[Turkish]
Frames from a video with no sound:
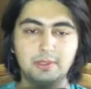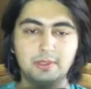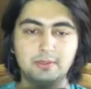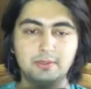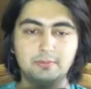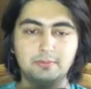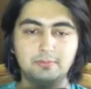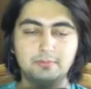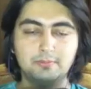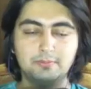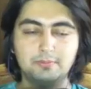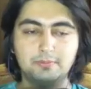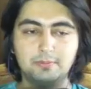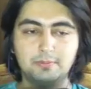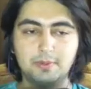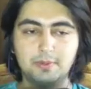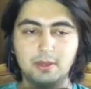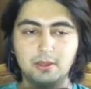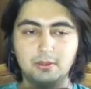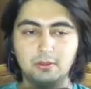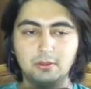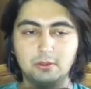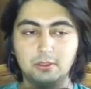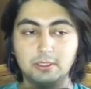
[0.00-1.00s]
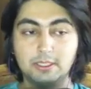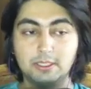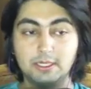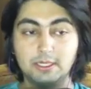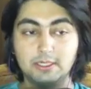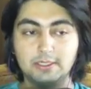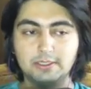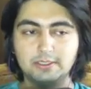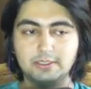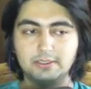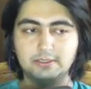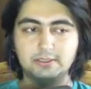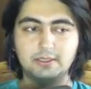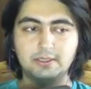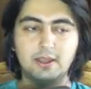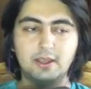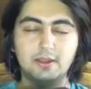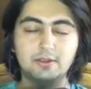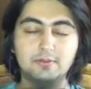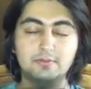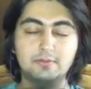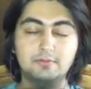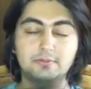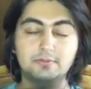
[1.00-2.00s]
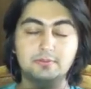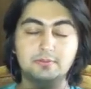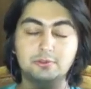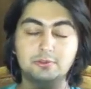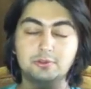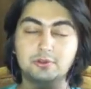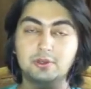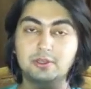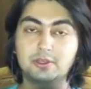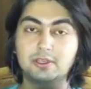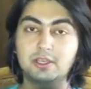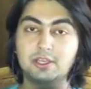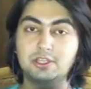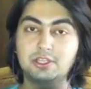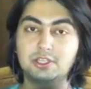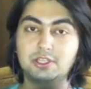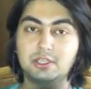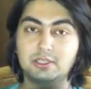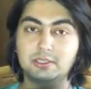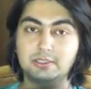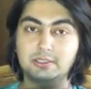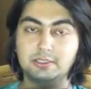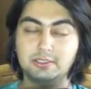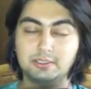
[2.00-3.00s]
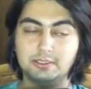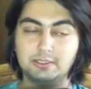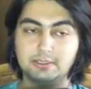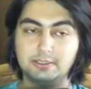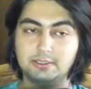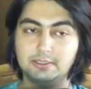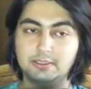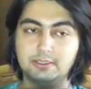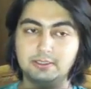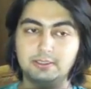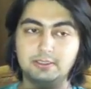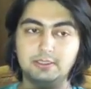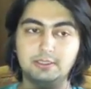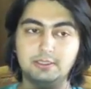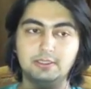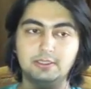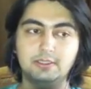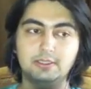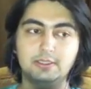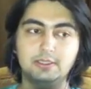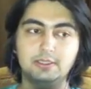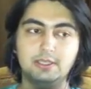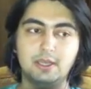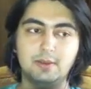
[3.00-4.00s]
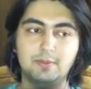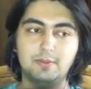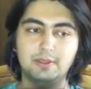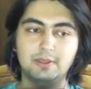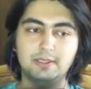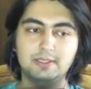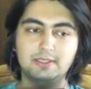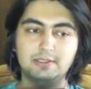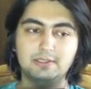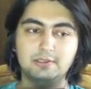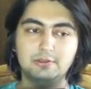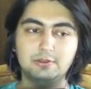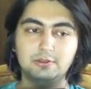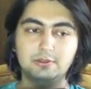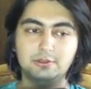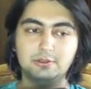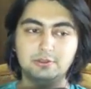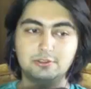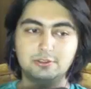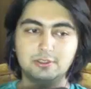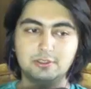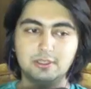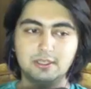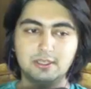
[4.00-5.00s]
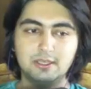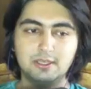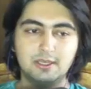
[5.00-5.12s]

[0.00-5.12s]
ba bağlı olarak daha sonraki eşyaları e, yapmak istiyoruz.